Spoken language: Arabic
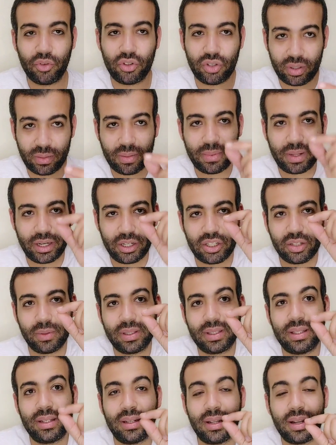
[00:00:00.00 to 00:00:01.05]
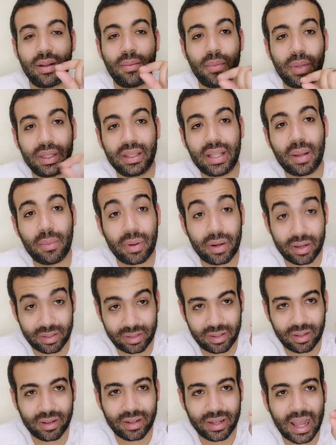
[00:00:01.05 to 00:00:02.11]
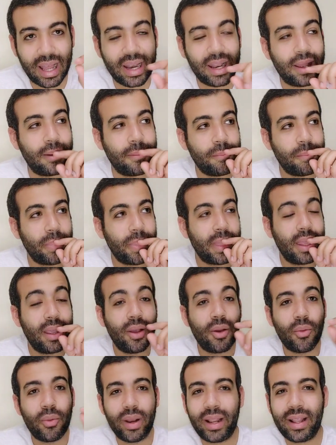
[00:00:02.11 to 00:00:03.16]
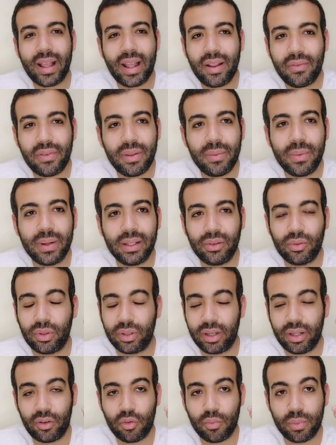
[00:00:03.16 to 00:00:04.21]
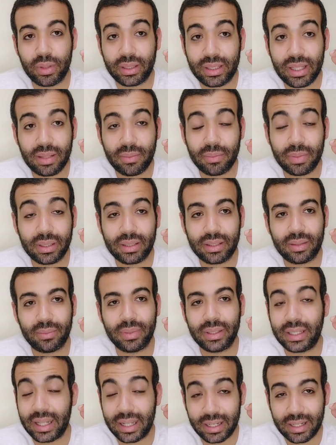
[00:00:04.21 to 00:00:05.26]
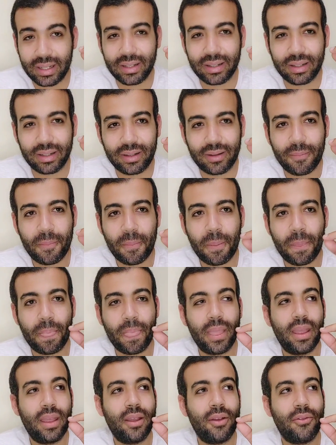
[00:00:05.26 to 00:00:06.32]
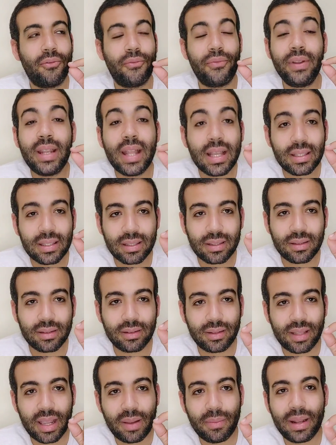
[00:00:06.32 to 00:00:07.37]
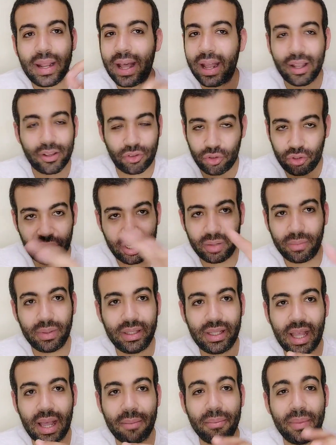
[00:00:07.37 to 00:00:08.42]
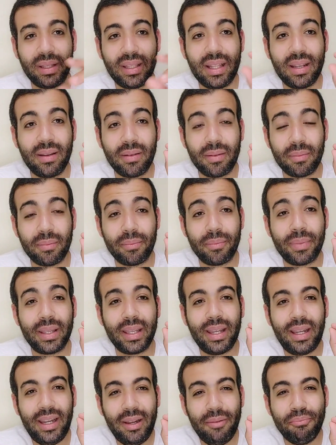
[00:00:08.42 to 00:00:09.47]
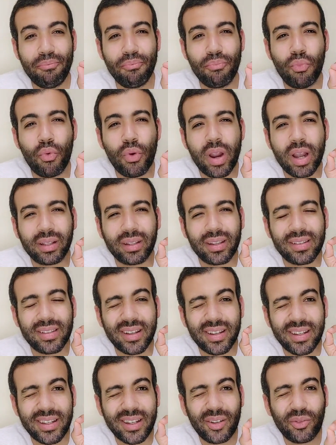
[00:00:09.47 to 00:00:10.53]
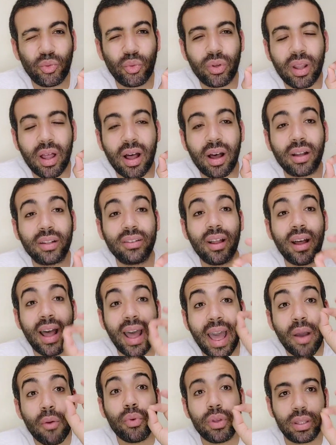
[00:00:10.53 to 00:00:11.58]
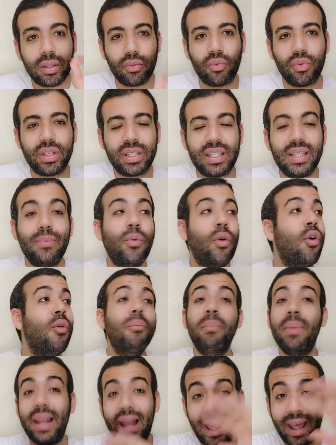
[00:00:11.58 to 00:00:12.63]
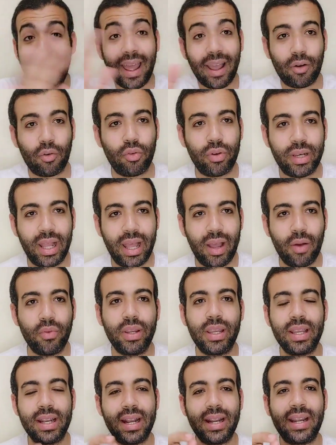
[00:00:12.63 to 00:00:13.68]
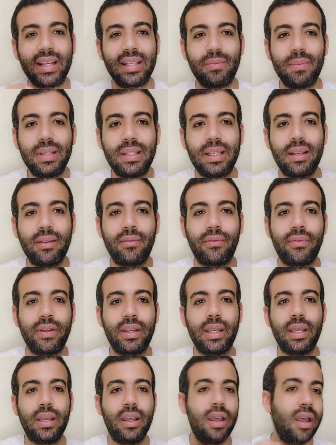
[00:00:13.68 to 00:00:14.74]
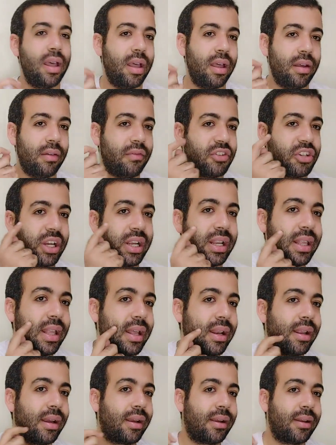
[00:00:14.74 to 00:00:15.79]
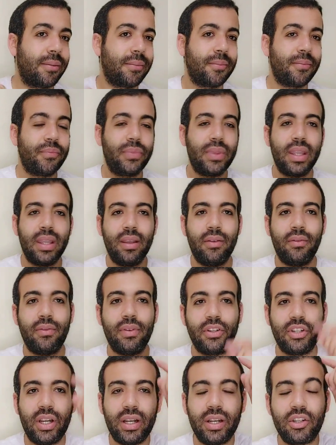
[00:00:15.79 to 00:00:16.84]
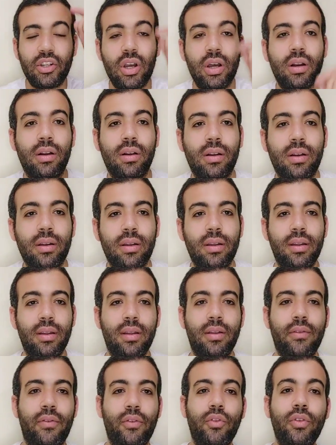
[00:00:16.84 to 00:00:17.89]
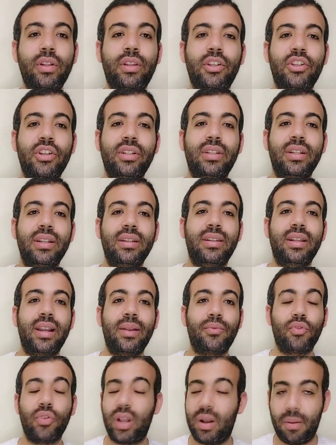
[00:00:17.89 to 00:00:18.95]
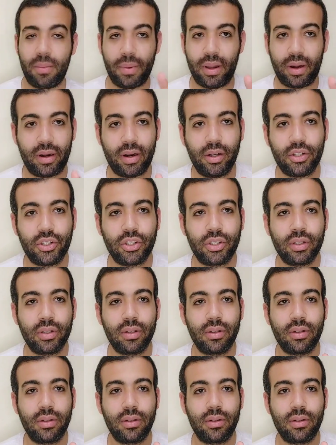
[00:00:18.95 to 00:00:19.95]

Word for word: بصوا يا جماعه معلش بس ان انا بطلع بره سياق الحلقه ولكن انا في بجد والله كومنتات بت بتجنني في ناس دايما على السوشيال ميديا عامه بيحبوا يتصيدوا الاخطاء قوي ويسيب ام الحلقه كلها ويجي يركز مثلا في ايه في شكل دقنك في شكل شعرك في لون التيشيرت اللي انت لابسه انا ما بهرجش